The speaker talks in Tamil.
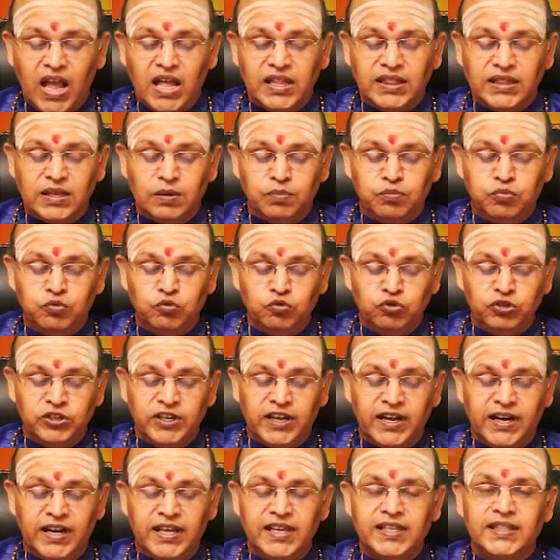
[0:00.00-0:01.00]
அந்த
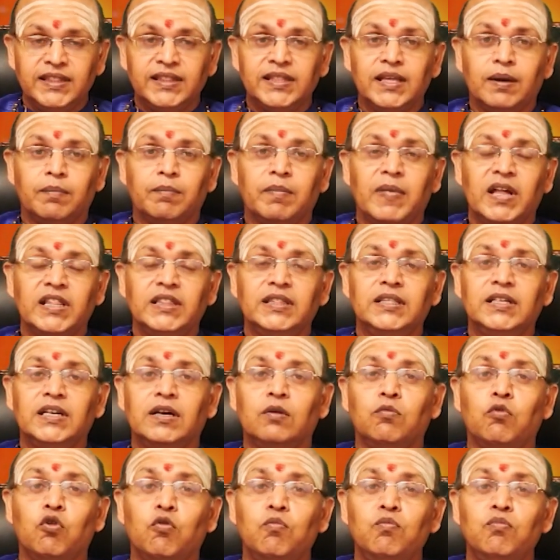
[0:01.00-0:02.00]
பூஜையில் இந்த
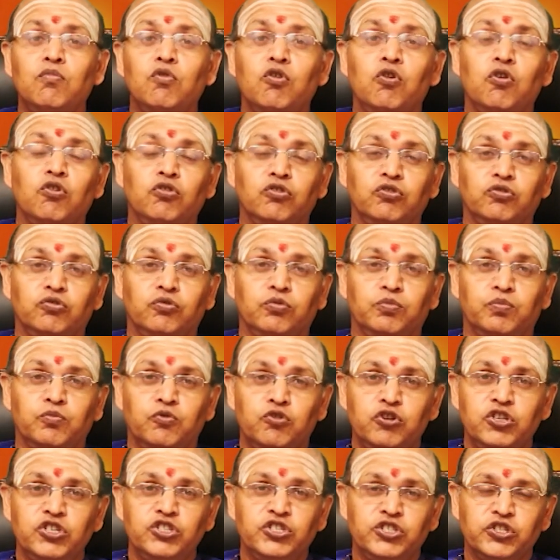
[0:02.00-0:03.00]
மந்திரம் ஒம்பது
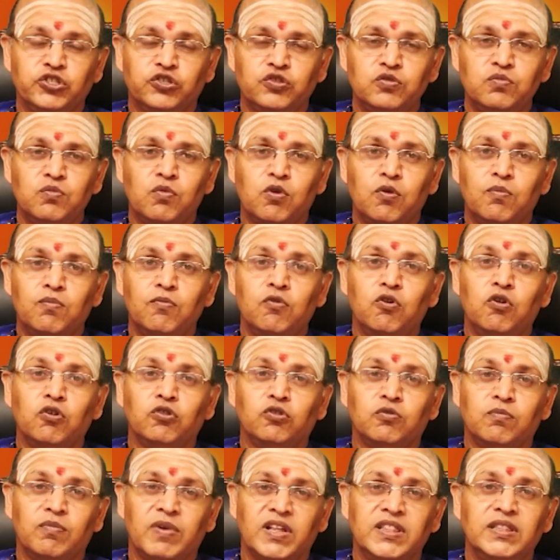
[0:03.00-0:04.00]
முடிச்சுக்கும்
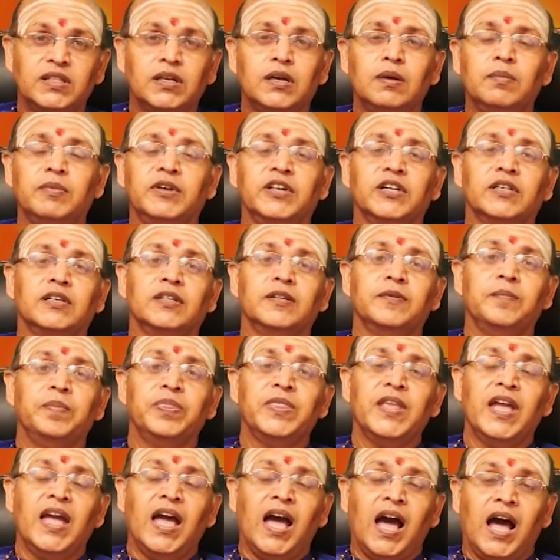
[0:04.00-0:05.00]
ஒம்பது மந்திரம் இருக்குது
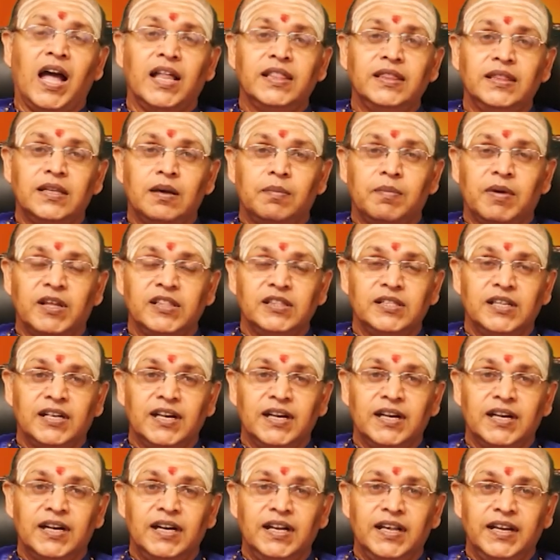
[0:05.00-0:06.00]
அந்த
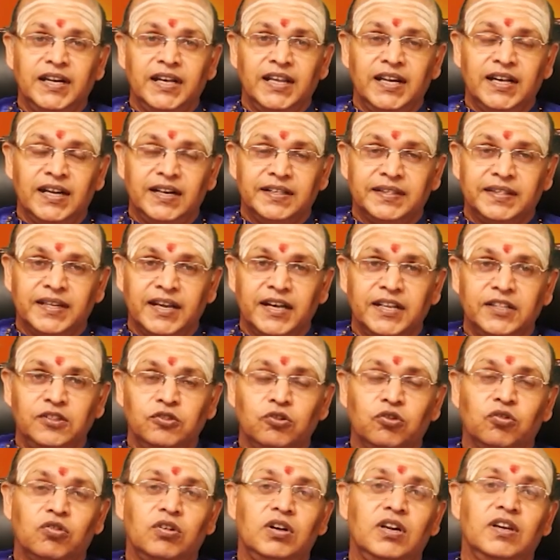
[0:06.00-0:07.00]
மந்திரங்களை நீங்கள்
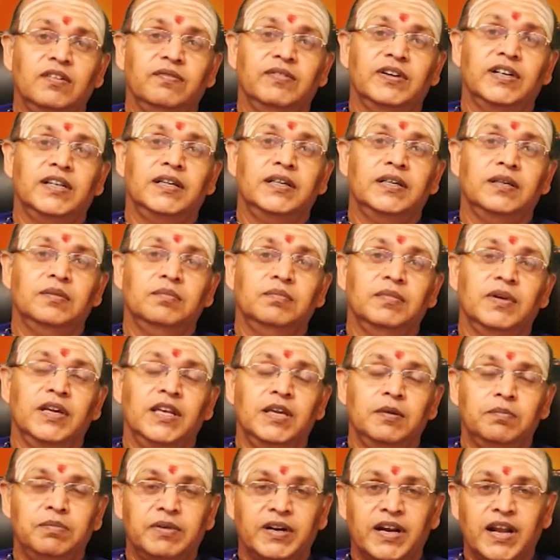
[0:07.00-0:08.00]
தெரிந்து கொள்ள வேண்டும்
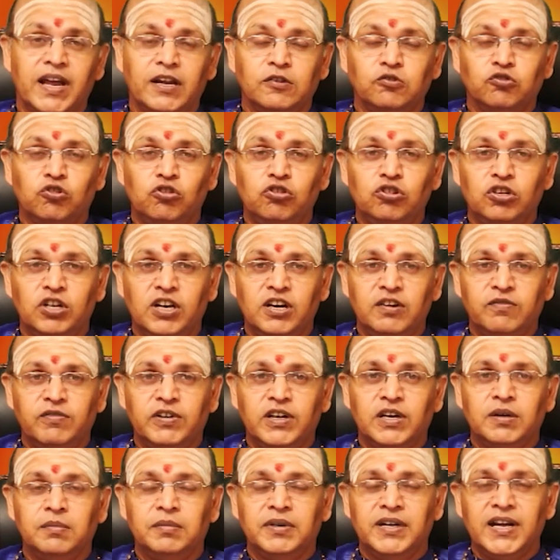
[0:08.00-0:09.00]
இப்போ நான் சொல்லுறேன்
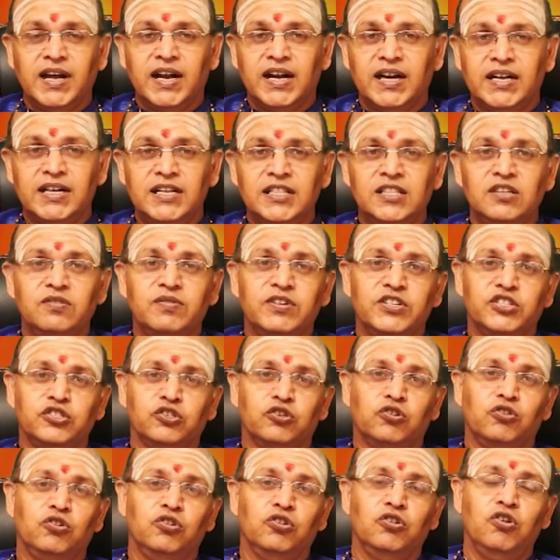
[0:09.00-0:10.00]
வேணுமென எழுதி
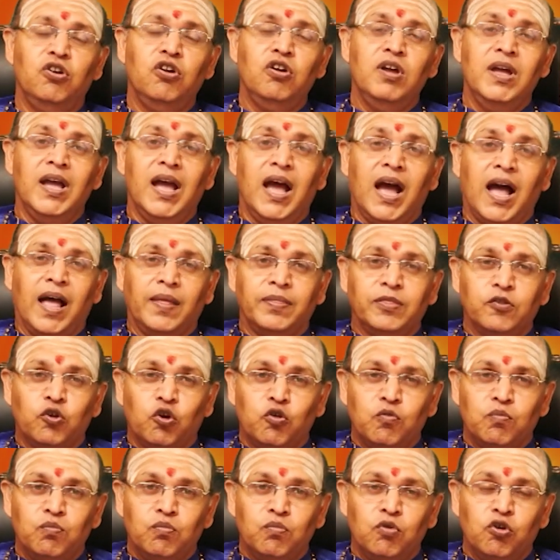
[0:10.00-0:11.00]
வச்சுக்கொள்ளுங்க அந்த
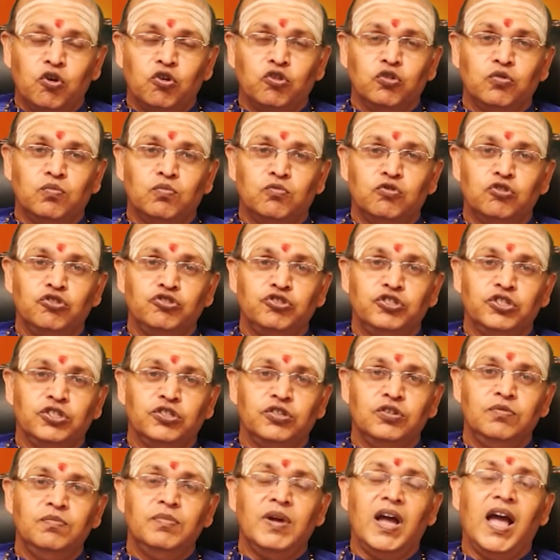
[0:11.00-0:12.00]
ஒம்பது
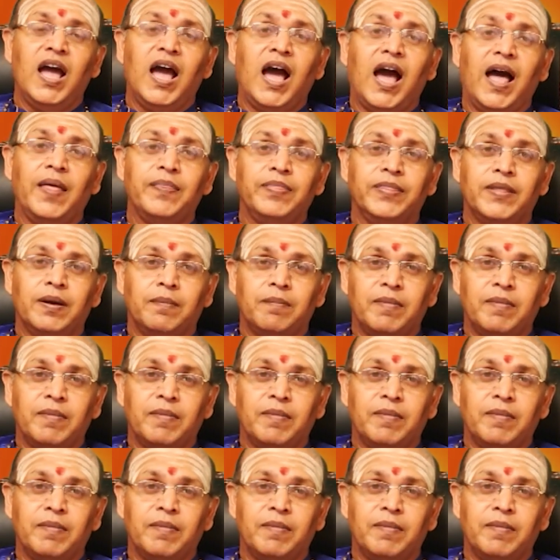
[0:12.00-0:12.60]
முடிச்சுக்கும் அந்த